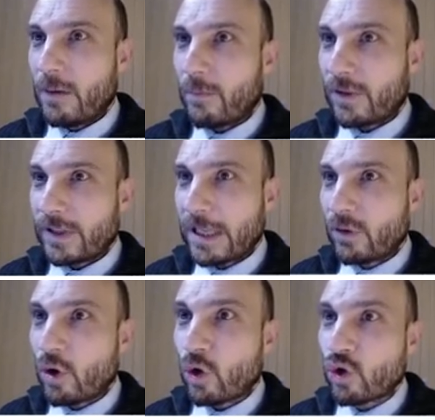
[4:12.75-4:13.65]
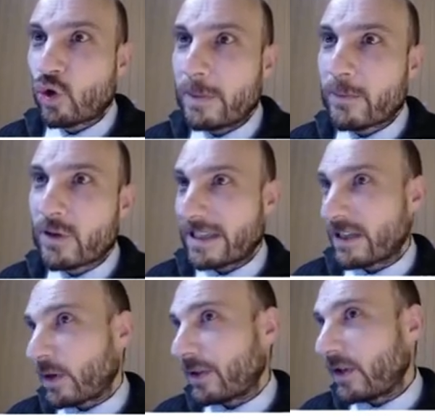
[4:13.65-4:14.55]
Por tanto, construimos las
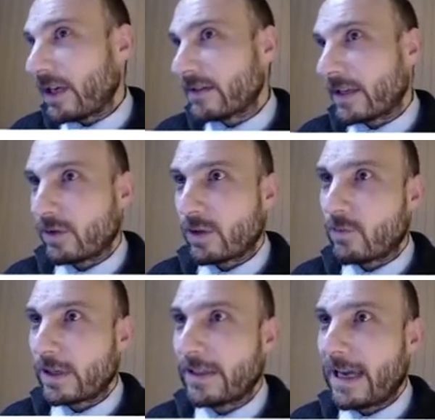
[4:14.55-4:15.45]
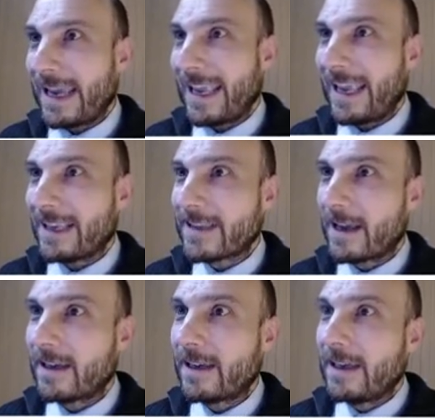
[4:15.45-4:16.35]
ecuaciones teniendo en cuenta
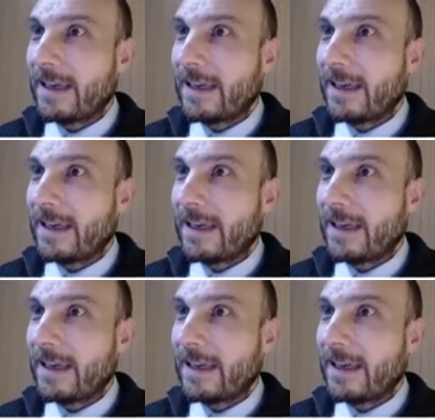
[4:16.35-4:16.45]
esa,